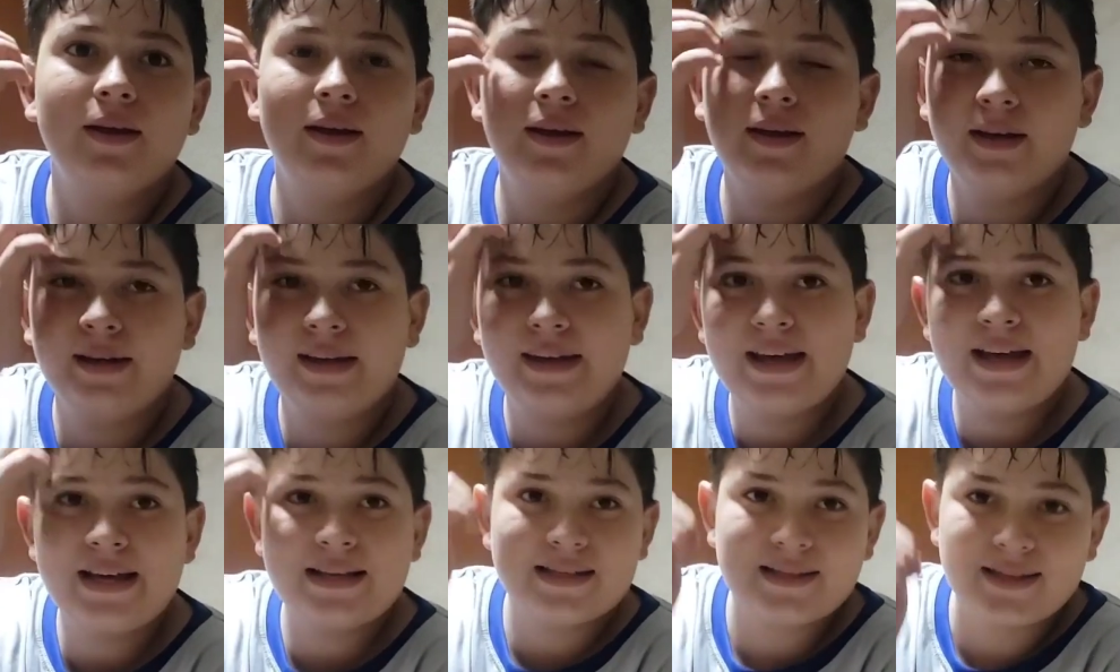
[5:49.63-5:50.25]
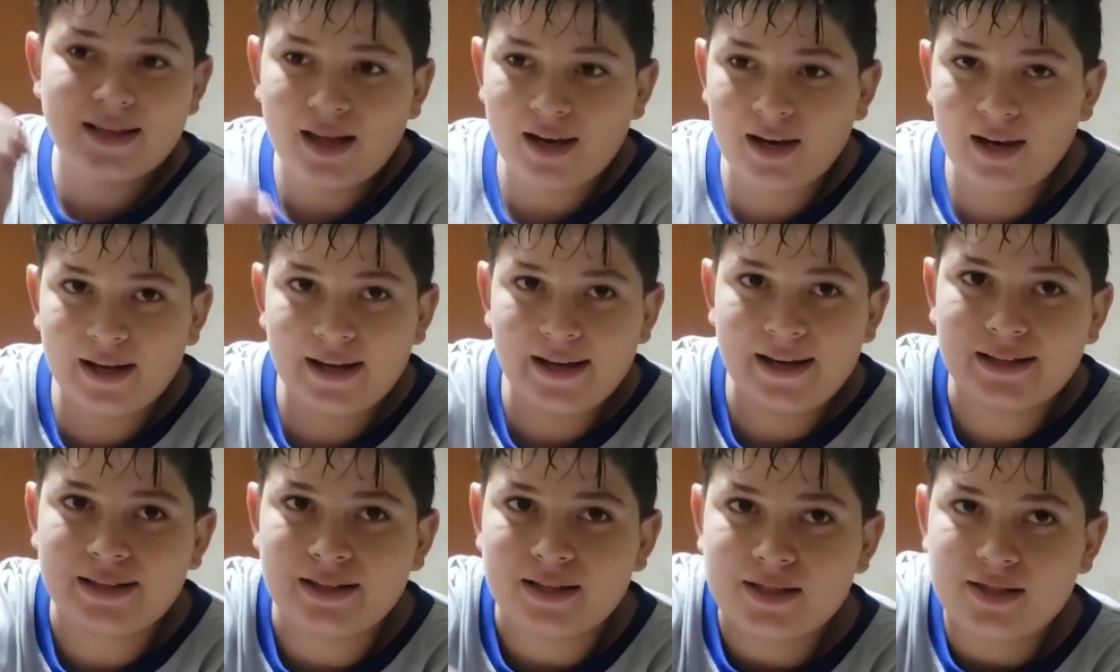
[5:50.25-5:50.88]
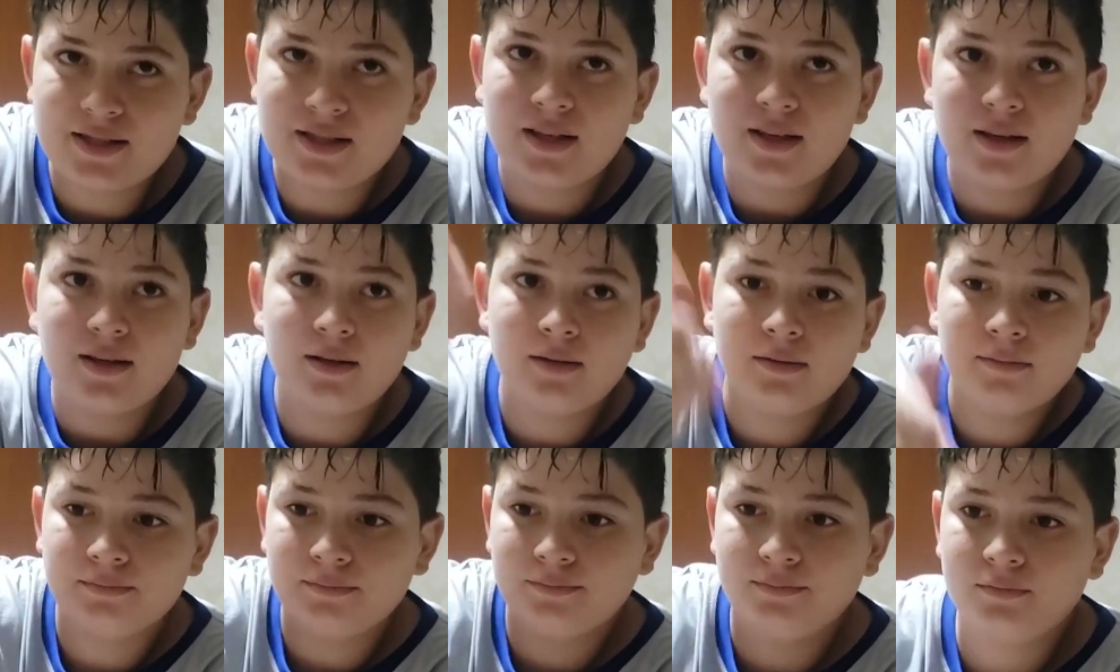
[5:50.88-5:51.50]
É que é a sala reta
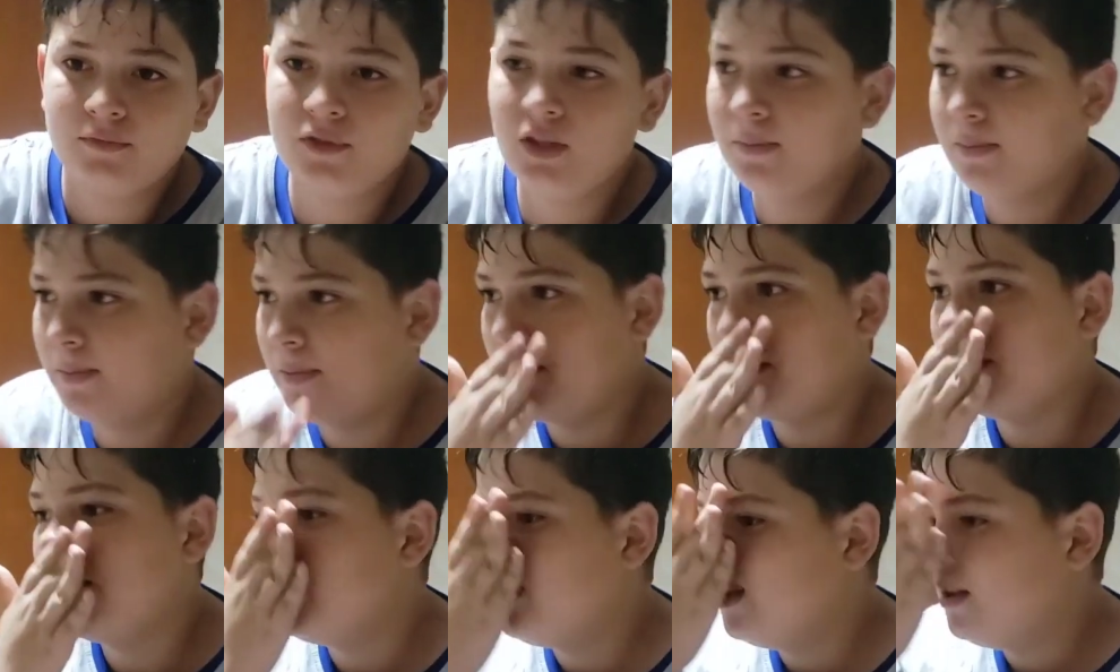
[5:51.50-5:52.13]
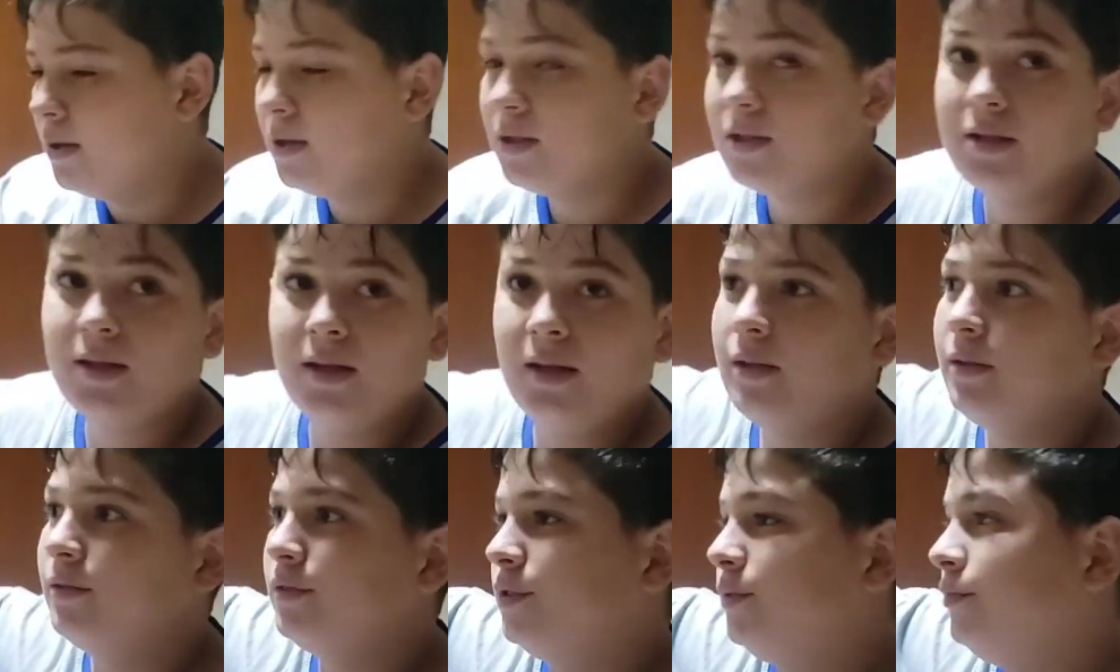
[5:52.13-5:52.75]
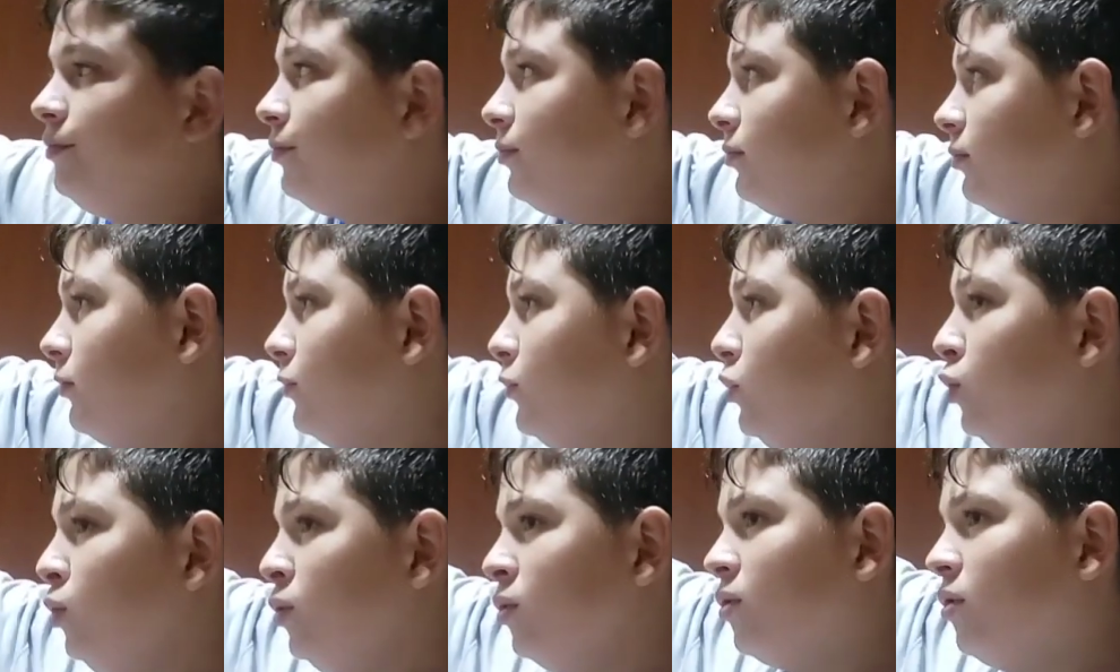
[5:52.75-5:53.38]
assim, tipo, ah. sai
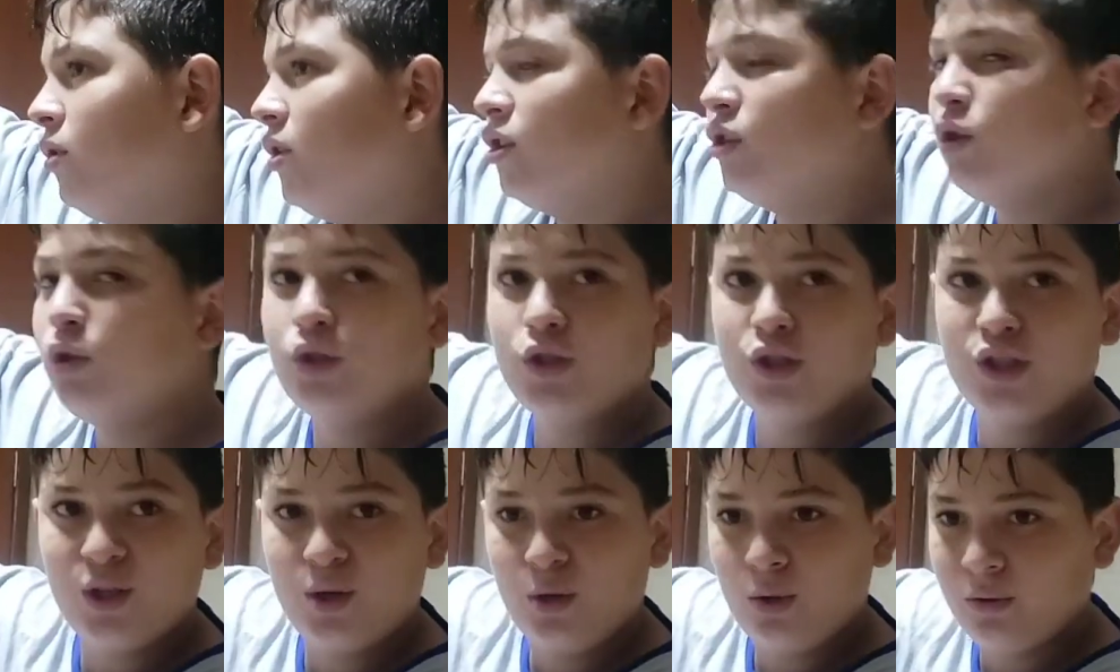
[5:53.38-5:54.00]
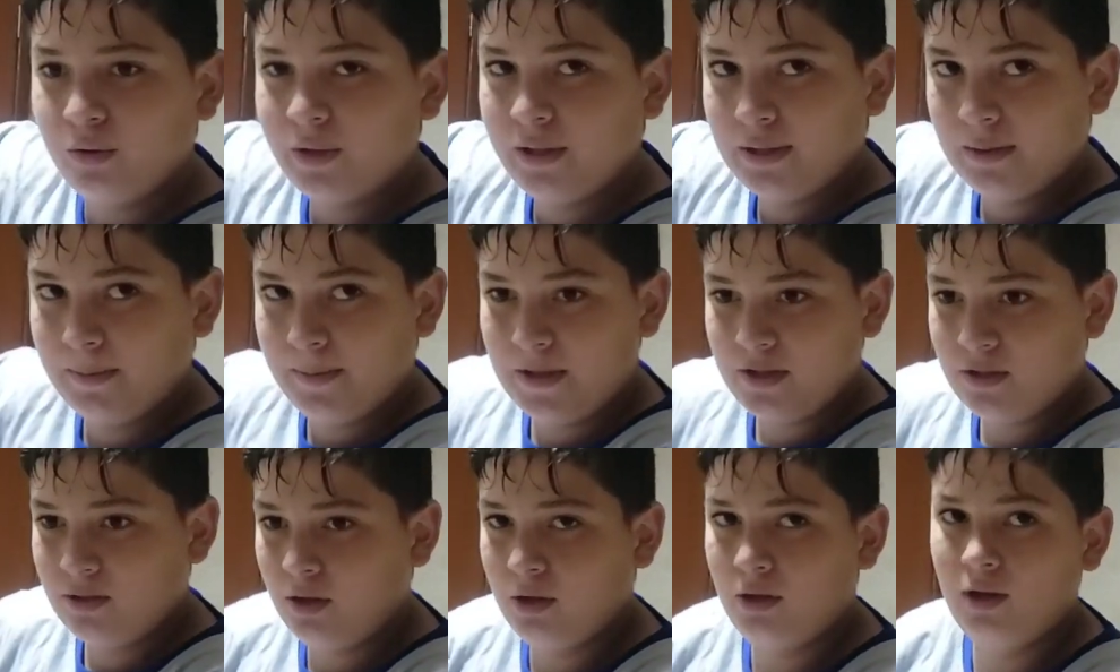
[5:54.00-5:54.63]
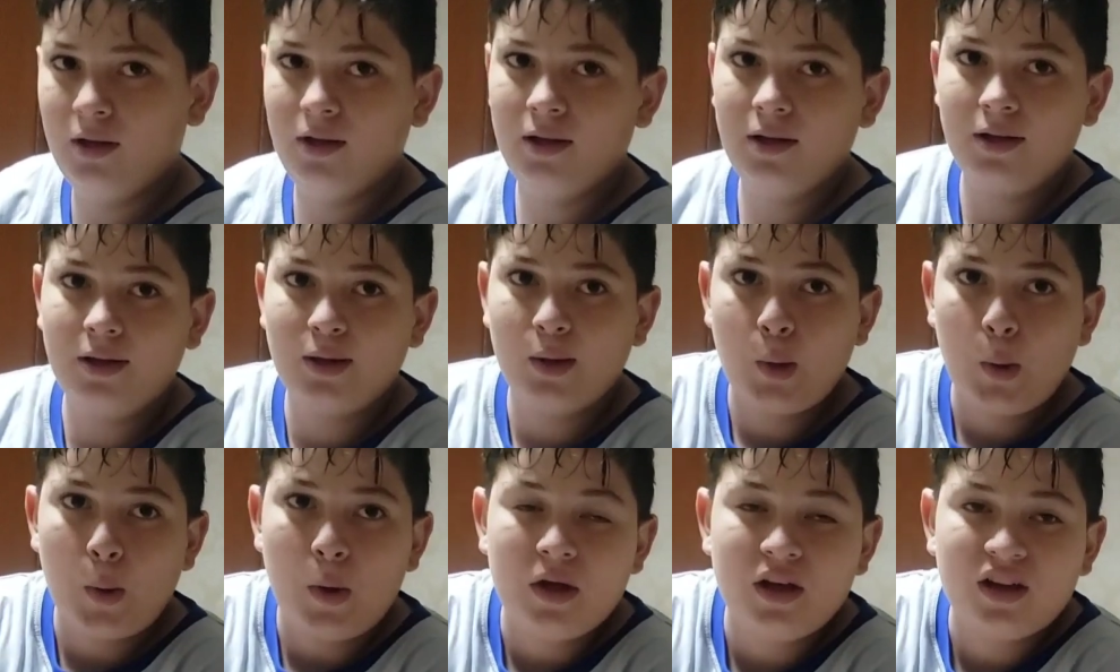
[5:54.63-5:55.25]
corredor de quando entra pra escola. Matheus
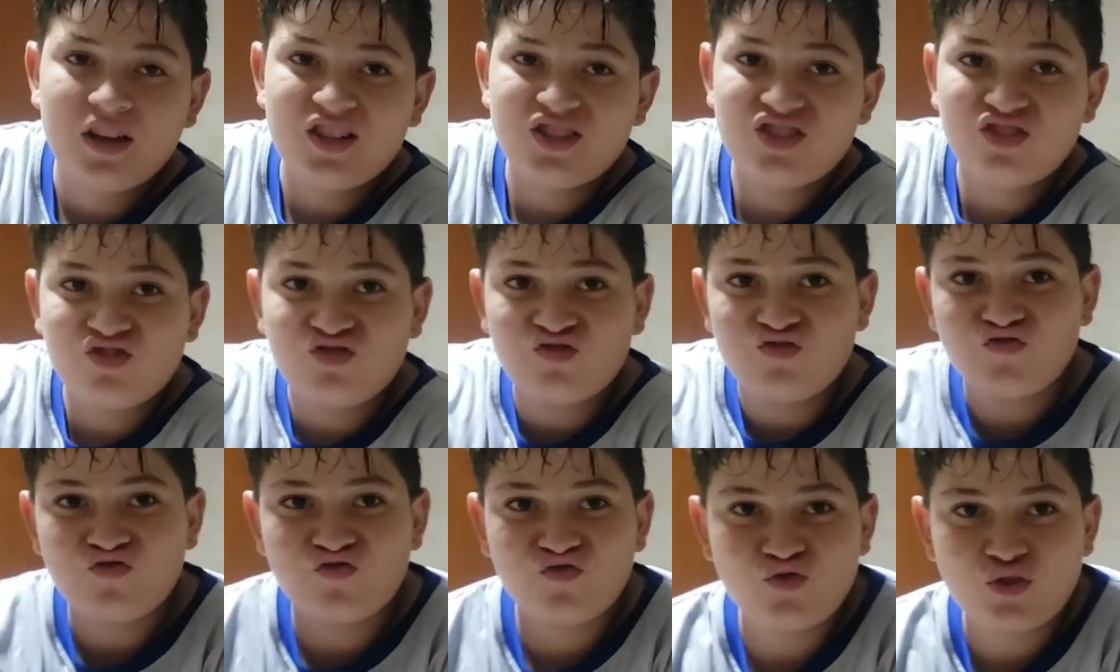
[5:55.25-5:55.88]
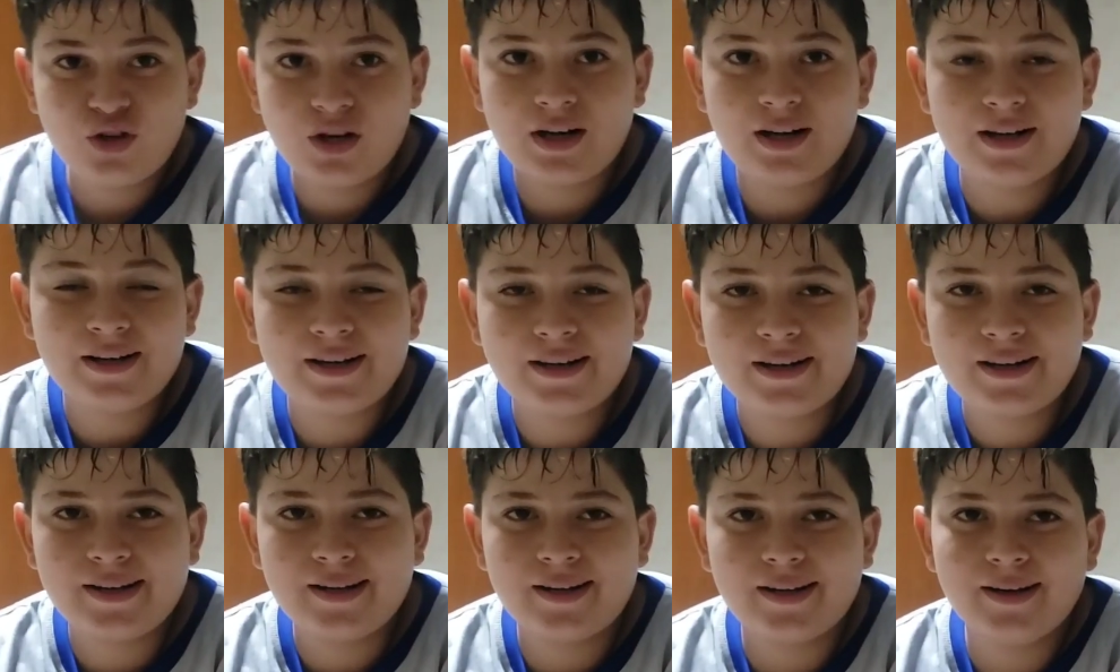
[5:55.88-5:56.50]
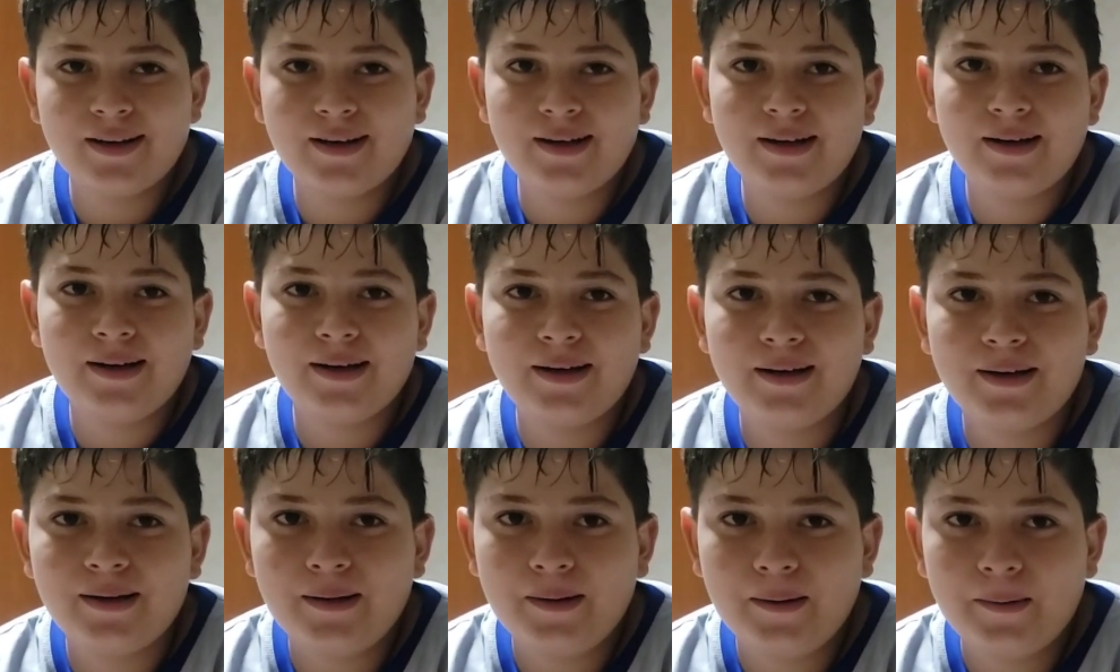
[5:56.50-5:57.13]
contando as novidades, gente. Aí Primeiro dia é... no
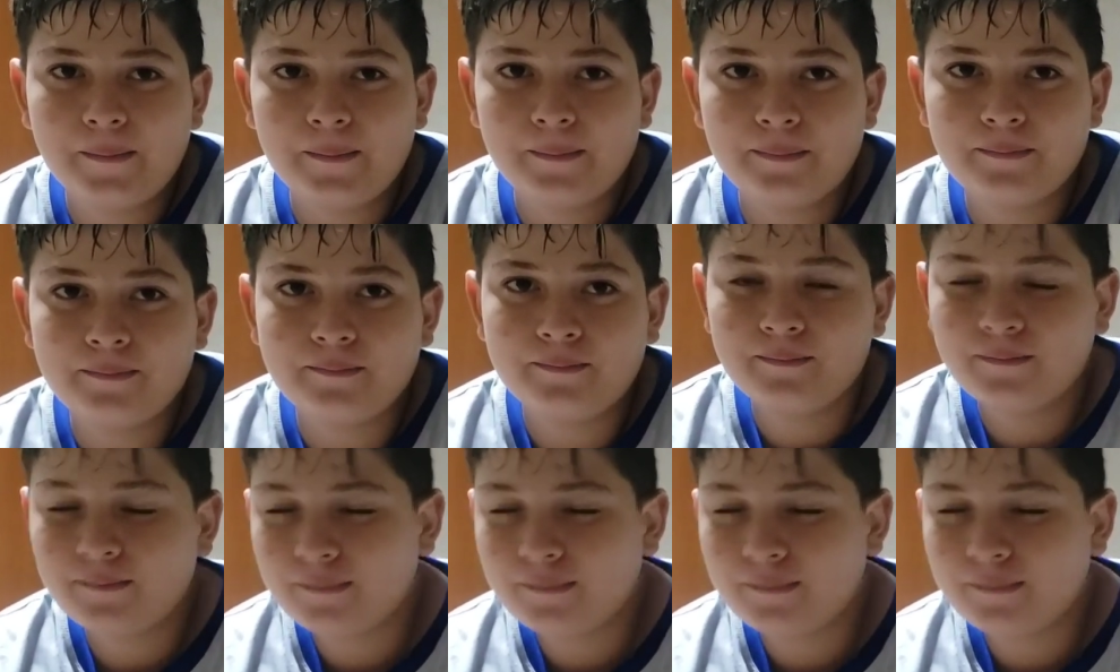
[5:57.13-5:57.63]
colégio.